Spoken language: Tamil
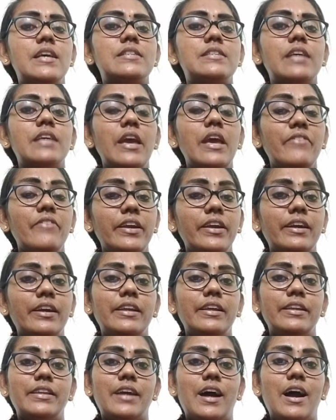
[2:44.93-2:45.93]

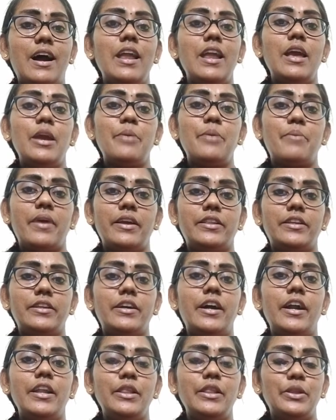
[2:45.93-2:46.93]
சேவைகளின் ஆலயமாய்
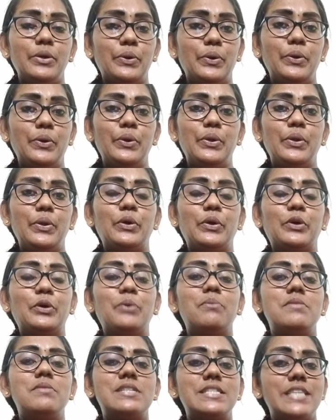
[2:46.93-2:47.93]
திகழ்ந்து
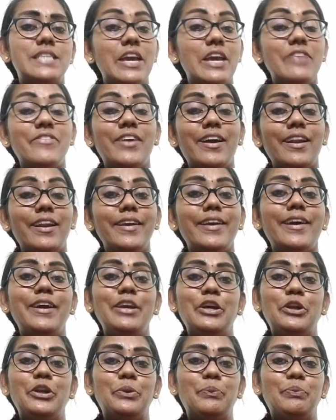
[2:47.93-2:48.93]
கொண்டிருக்கும் சேவாலயா
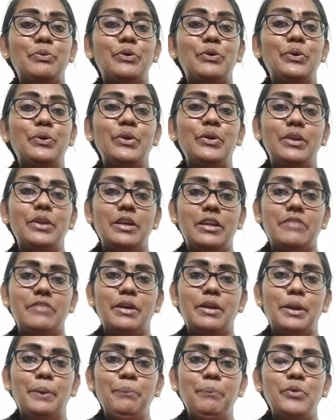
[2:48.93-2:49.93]
என்னும் தொண்டு
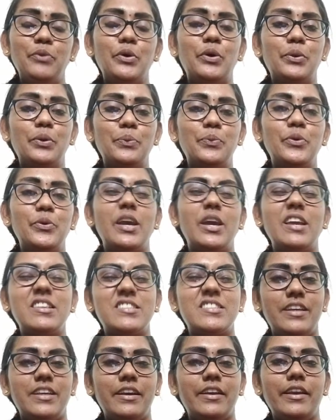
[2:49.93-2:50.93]
நிறுவனம் ஒரு
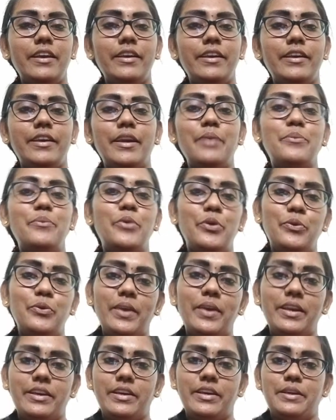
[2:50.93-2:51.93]
முயற்சியினை இங்கே
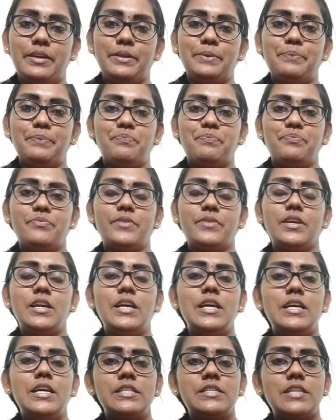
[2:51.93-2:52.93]
முன்வைக்கிறது
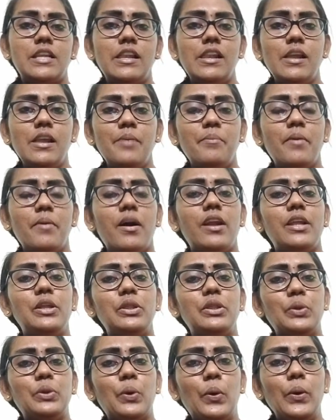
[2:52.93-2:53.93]
செல்லம்மாளின்
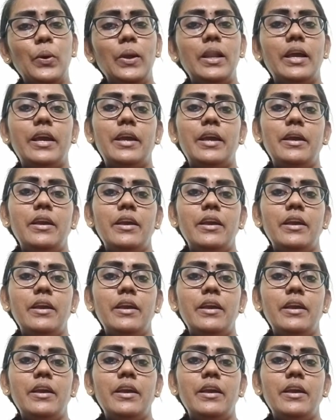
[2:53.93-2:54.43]
தோளிலே